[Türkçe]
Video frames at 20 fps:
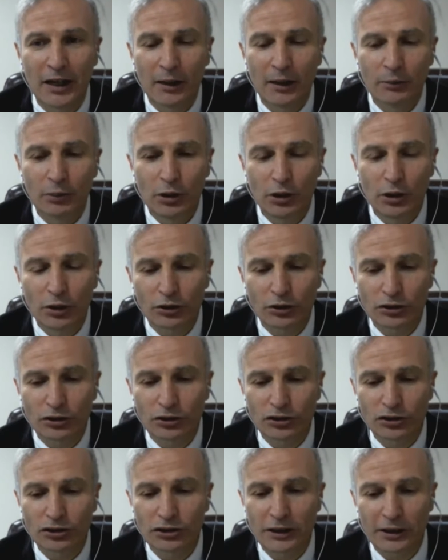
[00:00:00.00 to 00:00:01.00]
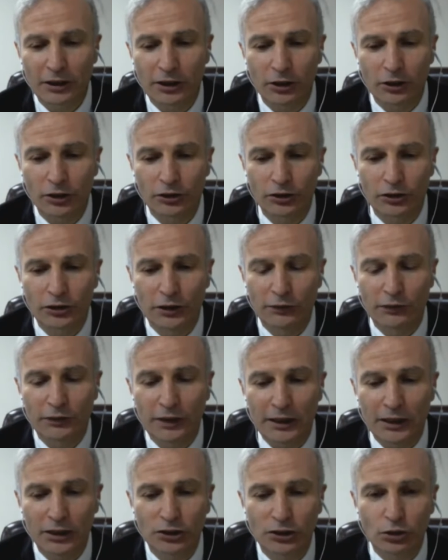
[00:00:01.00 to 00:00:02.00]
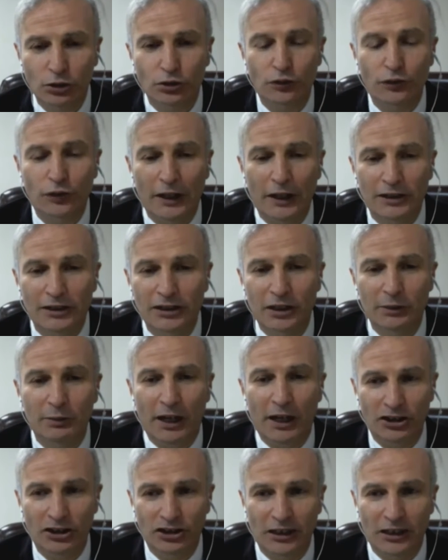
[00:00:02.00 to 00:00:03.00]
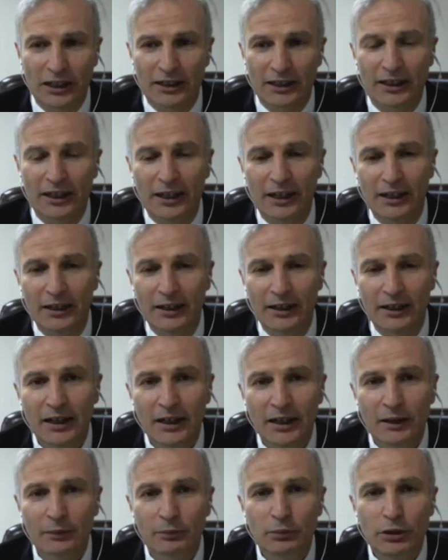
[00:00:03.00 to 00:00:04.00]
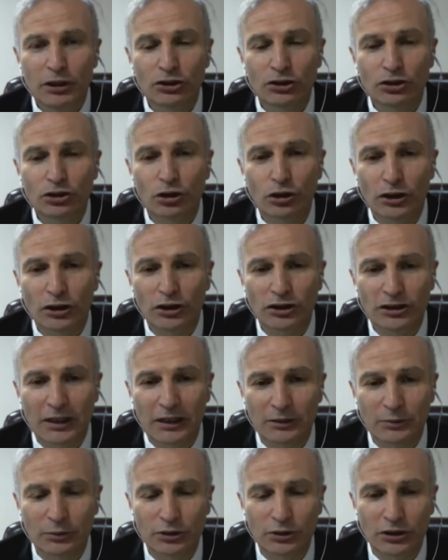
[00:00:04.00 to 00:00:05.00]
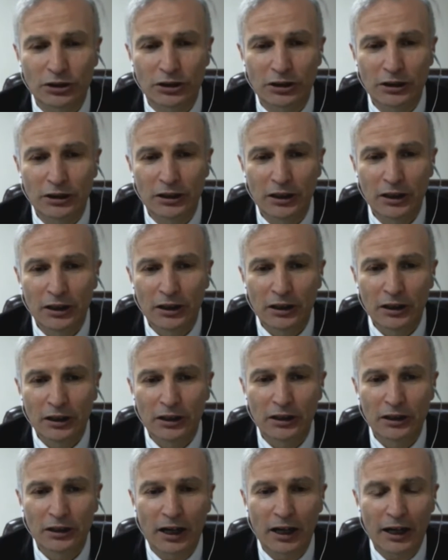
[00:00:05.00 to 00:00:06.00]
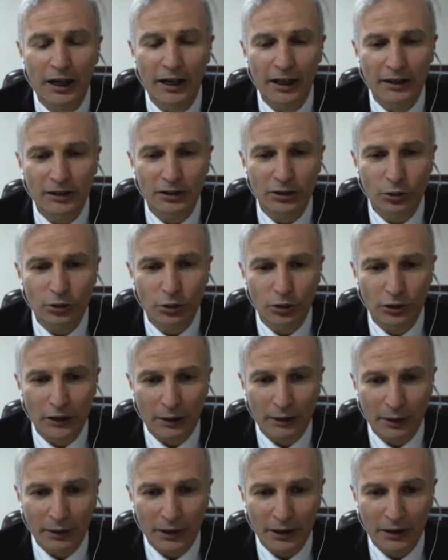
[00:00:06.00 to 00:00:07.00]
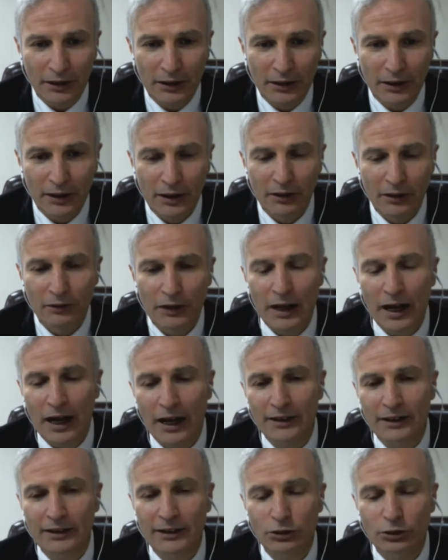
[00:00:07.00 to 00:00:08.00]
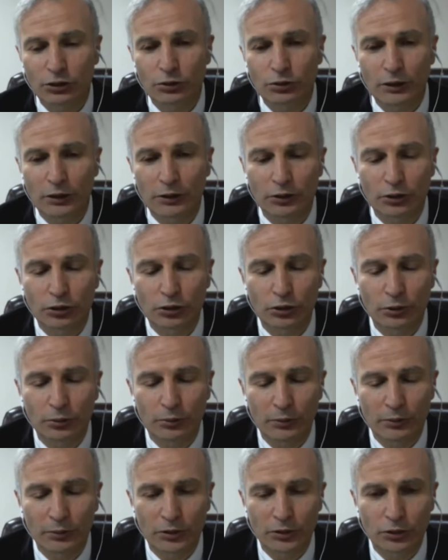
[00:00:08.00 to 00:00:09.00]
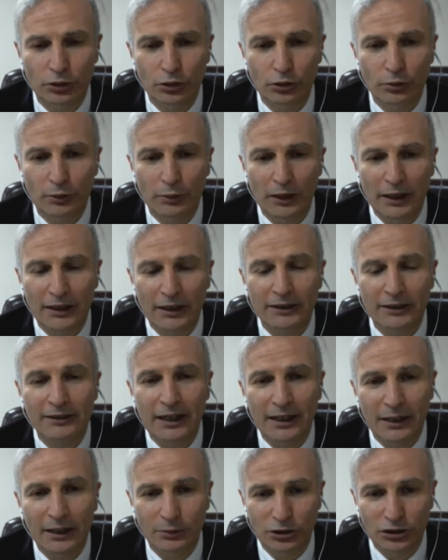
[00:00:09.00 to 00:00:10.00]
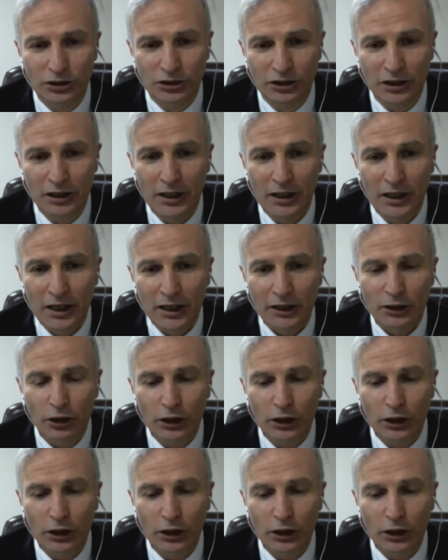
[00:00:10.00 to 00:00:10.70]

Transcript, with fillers: Biliyorsunuz tetanoz, difteri, çocuk felci gibi aşılarla biz çok insanımızı e, hayatını kurtarmayı ve hayatta tutun, tutun, sağlamışız. Hı hı.